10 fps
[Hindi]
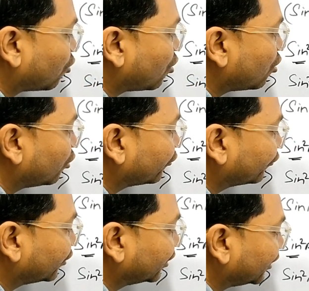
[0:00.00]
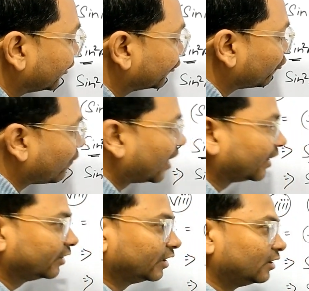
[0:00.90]
कॉस
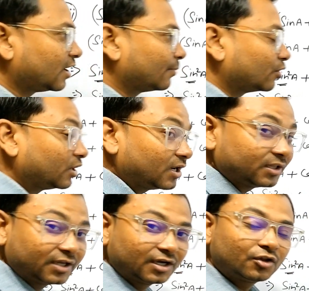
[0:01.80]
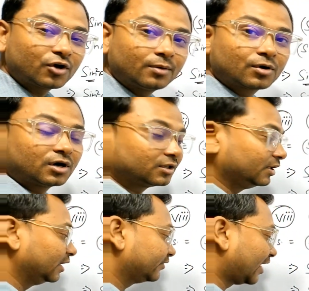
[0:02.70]
स्क्वायर ए यही ना आप कह रहे थे तो हम कर
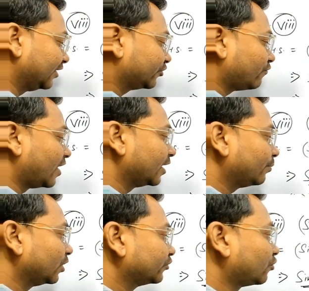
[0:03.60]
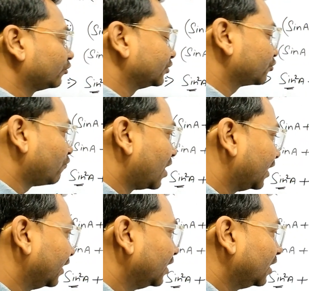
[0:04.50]
दिए साइन स्क्वायर ए प्लस कॉस
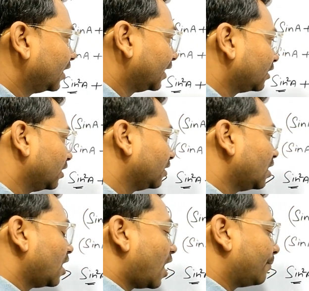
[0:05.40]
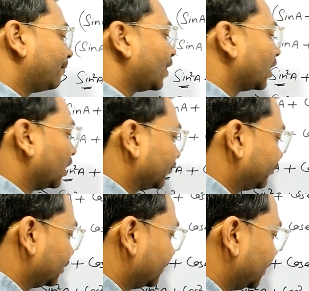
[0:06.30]
स्क्वायर ए है ना अब
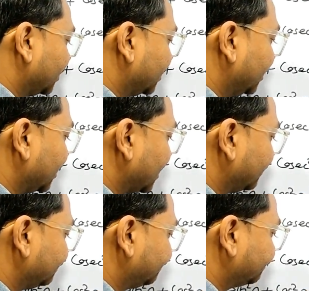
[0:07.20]
प्लस देखिएगा